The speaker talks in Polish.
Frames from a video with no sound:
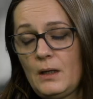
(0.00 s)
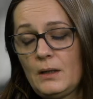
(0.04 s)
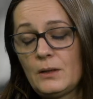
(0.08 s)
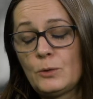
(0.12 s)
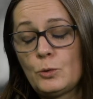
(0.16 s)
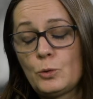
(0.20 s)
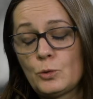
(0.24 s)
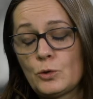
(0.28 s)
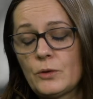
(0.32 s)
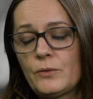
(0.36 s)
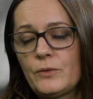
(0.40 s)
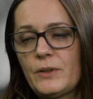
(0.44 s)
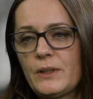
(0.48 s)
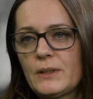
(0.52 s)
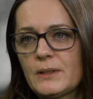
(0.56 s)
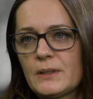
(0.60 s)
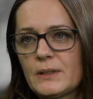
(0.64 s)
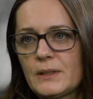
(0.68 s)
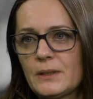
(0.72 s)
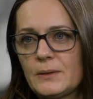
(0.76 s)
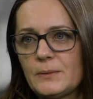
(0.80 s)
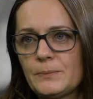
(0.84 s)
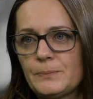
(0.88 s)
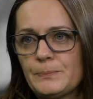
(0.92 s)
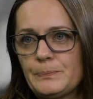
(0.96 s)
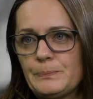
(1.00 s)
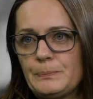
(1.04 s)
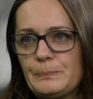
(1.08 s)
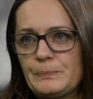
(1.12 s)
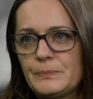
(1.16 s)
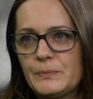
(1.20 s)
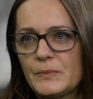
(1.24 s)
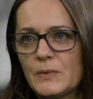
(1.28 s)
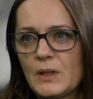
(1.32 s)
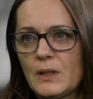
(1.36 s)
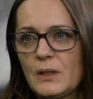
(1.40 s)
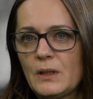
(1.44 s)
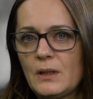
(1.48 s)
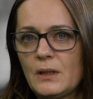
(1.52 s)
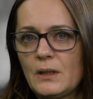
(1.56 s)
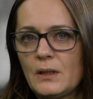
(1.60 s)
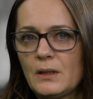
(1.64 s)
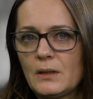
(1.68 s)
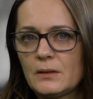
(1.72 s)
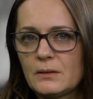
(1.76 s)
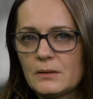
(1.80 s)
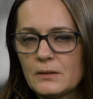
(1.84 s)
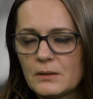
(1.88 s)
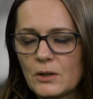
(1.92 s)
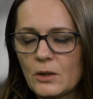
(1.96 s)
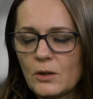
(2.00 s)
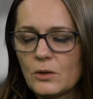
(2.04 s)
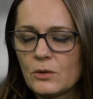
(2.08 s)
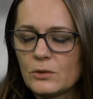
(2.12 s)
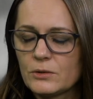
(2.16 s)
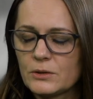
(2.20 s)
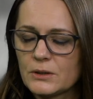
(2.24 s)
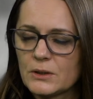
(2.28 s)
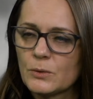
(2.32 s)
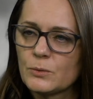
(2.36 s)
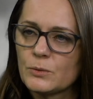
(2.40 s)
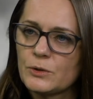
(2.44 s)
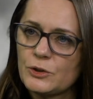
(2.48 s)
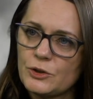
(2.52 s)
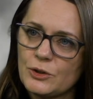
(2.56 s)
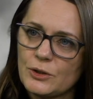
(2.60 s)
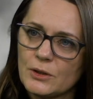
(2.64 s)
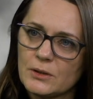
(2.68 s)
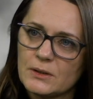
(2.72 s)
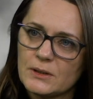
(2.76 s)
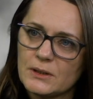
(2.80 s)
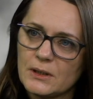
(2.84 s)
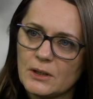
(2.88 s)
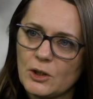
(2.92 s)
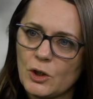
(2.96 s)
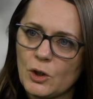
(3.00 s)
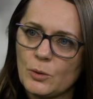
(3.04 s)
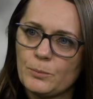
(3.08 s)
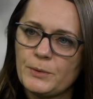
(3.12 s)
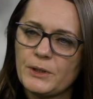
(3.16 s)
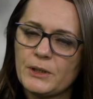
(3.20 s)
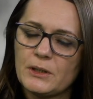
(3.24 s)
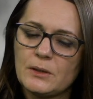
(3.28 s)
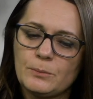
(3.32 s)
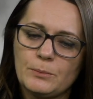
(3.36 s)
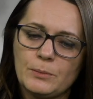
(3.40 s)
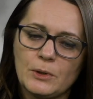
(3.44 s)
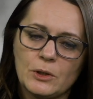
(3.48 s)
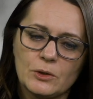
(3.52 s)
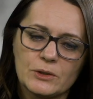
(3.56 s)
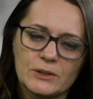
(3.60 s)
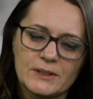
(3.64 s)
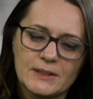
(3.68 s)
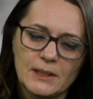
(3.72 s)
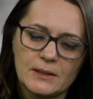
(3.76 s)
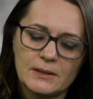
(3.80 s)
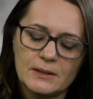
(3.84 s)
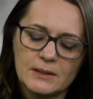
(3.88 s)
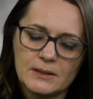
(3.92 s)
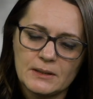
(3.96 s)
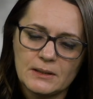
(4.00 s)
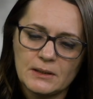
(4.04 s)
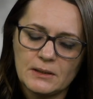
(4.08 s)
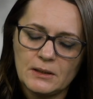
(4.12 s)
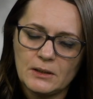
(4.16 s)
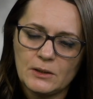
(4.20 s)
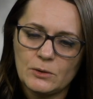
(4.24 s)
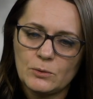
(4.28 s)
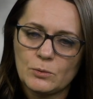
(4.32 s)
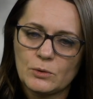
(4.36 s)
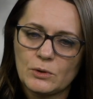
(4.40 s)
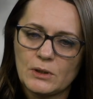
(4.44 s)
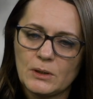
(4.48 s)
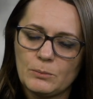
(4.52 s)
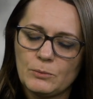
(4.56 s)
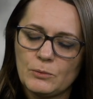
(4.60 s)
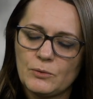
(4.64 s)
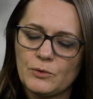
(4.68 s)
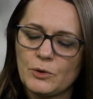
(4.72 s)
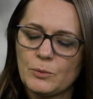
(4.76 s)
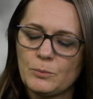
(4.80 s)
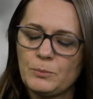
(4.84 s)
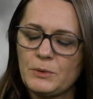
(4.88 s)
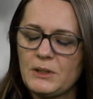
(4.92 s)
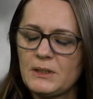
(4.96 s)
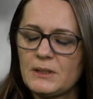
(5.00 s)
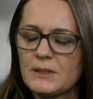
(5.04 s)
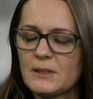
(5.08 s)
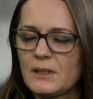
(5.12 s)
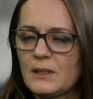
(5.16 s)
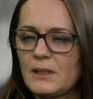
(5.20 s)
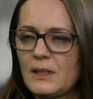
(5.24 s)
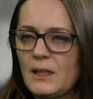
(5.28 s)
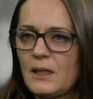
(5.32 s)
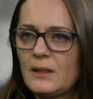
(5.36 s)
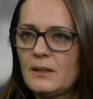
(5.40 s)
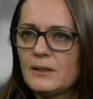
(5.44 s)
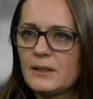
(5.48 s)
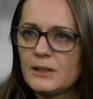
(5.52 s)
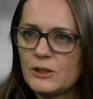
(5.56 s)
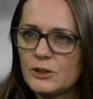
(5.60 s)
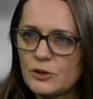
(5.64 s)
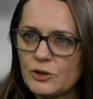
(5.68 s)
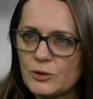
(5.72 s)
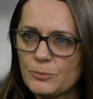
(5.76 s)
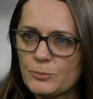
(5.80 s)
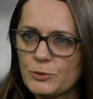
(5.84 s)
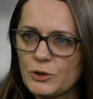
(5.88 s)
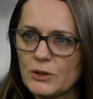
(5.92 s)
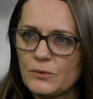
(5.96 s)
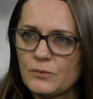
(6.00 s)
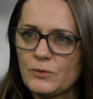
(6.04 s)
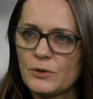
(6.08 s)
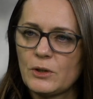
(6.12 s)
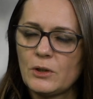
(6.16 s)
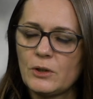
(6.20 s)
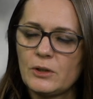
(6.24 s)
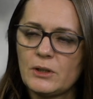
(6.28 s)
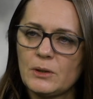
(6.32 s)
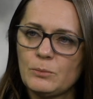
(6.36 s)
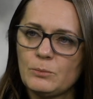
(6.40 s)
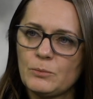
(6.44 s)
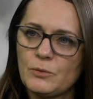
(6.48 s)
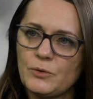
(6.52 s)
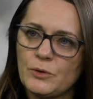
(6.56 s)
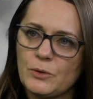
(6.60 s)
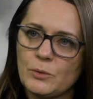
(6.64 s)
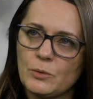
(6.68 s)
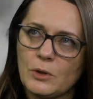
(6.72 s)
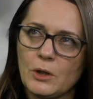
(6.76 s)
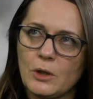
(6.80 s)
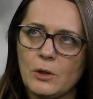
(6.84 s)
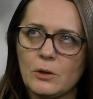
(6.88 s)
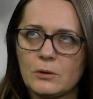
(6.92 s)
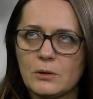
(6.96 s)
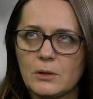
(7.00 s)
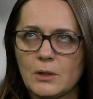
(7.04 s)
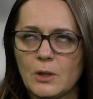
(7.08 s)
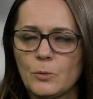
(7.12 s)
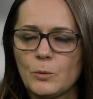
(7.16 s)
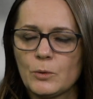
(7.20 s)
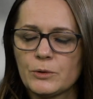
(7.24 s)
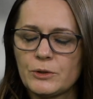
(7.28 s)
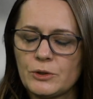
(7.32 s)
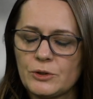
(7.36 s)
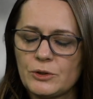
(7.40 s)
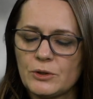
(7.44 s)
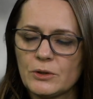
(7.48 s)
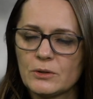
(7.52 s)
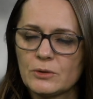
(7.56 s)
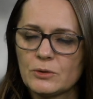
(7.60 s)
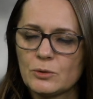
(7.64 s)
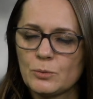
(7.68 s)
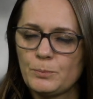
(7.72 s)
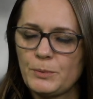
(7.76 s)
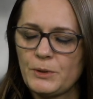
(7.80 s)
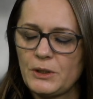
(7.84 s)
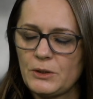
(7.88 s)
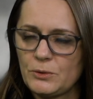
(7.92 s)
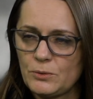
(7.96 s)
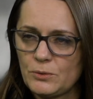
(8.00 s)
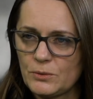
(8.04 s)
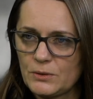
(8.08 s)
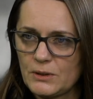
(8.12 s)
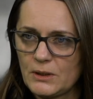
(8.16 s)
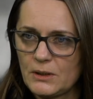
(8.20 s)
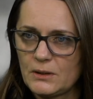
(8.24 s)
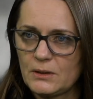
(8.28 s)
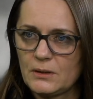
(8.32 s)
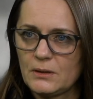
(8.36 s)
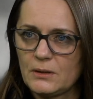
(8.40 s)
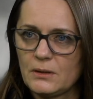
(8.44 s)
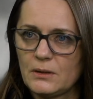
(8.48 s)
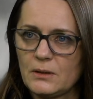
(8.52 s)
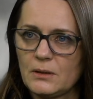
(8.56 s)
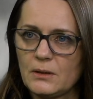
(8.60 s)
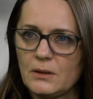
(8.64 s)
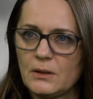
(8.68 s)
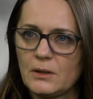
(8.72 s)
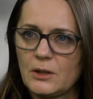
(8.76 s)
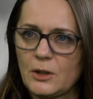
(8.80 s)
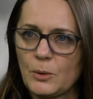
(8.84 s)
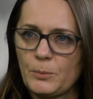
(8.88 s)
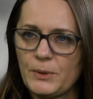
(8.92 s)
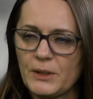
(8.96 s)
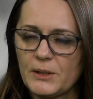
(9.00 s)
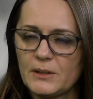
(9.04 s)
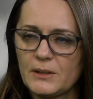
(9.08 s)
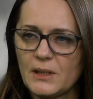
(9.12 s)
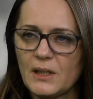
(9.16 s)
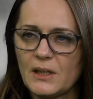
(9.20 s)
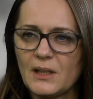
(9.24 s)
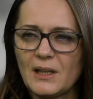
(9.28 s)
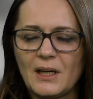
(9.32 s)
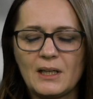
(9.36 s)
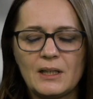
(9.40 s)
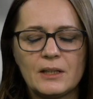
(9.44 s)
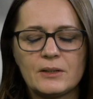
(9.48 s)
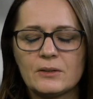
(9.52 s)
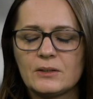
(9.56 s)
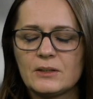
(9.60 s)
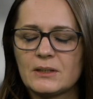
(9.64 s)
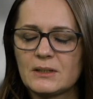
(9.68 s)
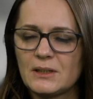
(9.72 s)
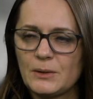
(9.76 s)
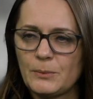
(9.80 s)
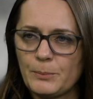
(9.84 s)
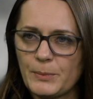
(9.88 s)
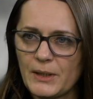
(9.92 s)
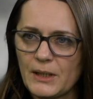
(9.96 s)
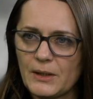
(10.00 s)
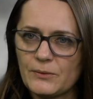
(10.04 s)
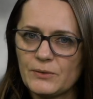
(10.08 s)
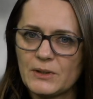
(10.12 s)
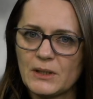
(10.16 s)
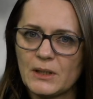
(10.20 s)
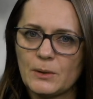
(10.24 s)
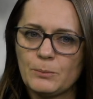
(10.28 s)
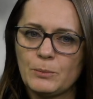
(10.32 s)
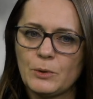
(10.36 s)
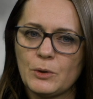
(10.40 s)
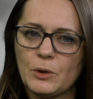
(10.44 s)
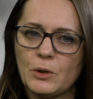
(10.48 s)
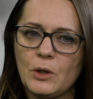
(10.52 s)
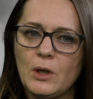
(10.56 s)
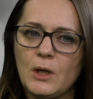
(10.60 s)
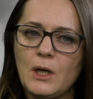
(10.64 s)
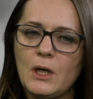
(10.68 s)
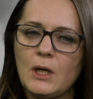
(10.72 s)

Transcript: Dużo więcej. E, to są tysiące kobiet, bo statystyki, które mówią ministerialne jeszcze przed wyrokiem, mówiło o około 1500 e, kobietach, ale to jest nieprawda, bo